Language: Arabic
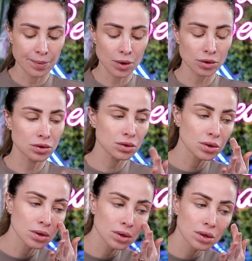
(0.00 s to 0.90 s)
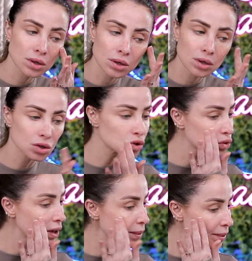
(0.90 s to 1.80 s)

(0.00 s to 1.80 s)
بحط شوي